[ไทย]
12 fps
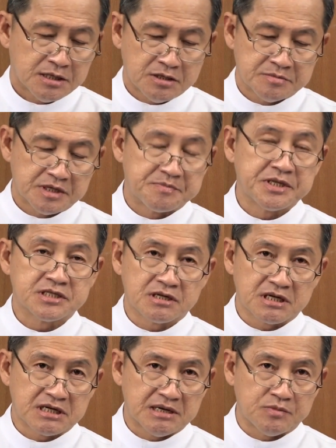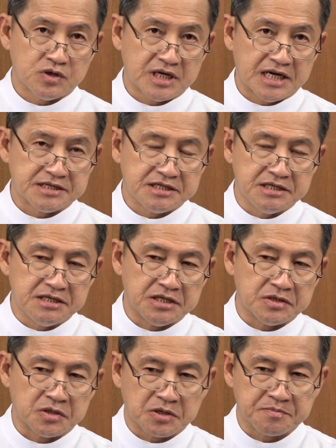เรามาพิจารณาบทอ่านที่หนึ่ง
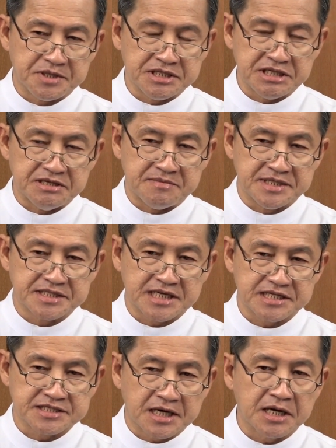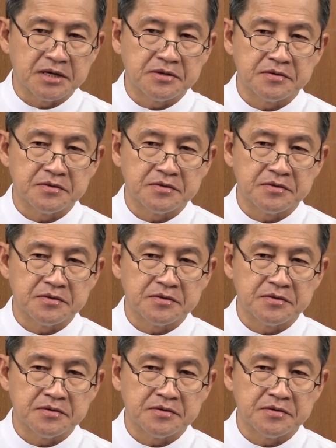ของพิธีมิสซาเช้า